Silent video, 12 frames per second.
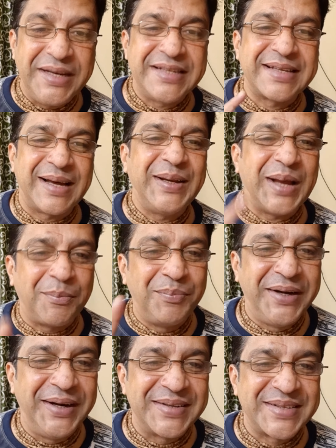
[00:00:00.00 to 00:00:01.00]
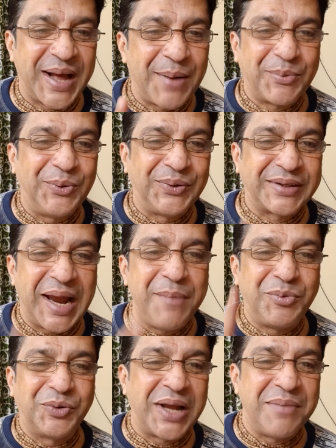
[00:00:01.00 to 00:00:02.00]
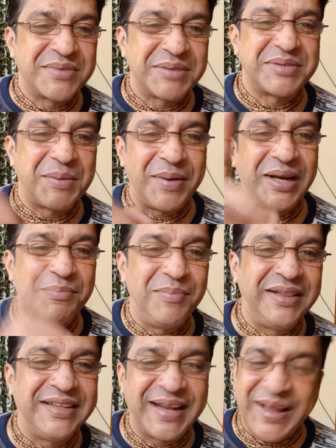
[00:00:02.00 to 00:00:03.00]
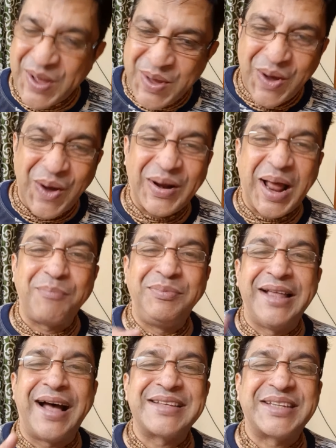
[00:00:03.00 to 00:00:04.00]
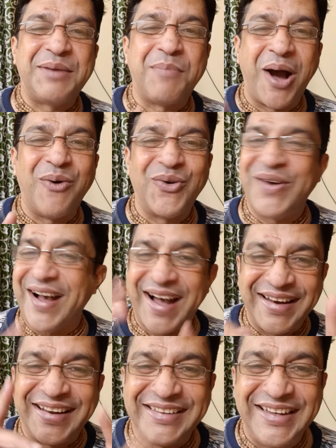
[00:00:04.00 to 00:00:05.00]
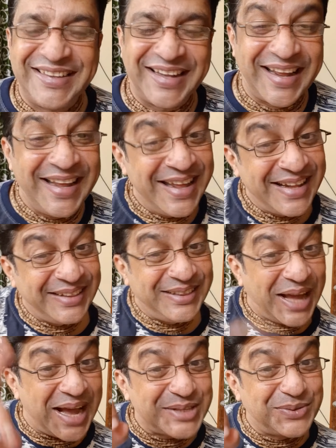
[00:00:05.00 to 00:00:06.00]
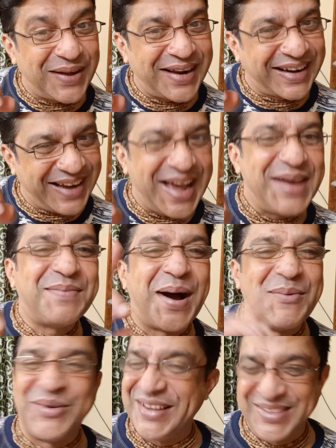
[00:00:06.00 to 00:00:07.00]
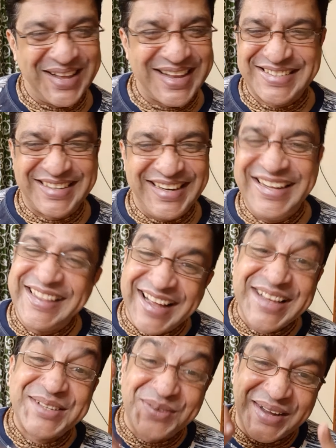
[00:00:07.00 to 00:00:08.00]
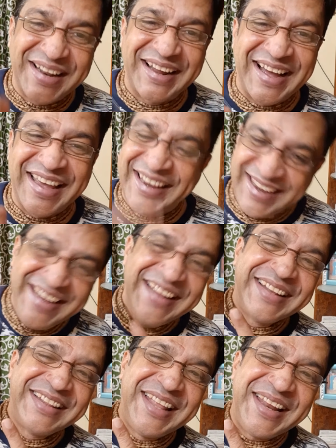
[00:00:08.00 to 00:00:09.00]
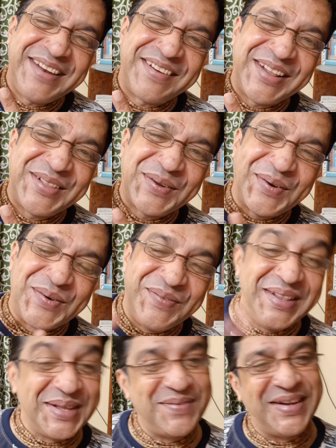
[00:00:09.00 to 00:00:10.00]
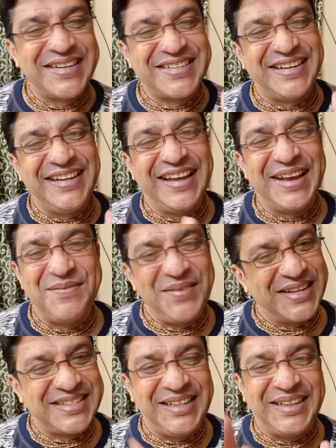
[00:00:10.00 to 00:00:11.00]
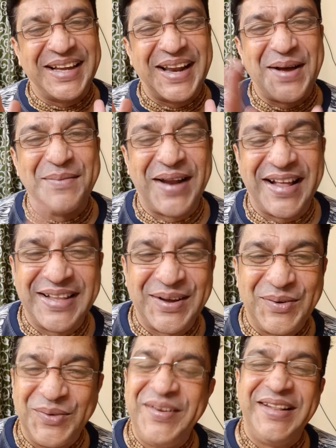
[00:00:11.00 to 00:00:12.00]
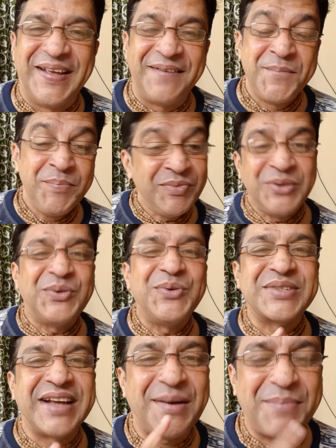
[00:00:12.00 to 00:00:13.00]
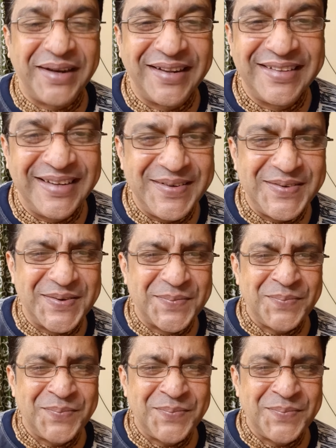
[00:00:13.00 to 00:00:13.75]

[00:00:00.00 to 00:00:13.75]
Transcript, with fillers: मेरी सारी अपडेट्स आपको टाइम टू टाइम सबसे पहले मिलते रहे और आप दास के भावों का आनंद लेते रहे दास द्वारा गाय भावों का दास के नहीं दास द्वारा गाय देने वाला तो गोविंद है मेरे श्री है मेरे सीताराम राधा गोविंद है तो उसका आप आनंद लीजिए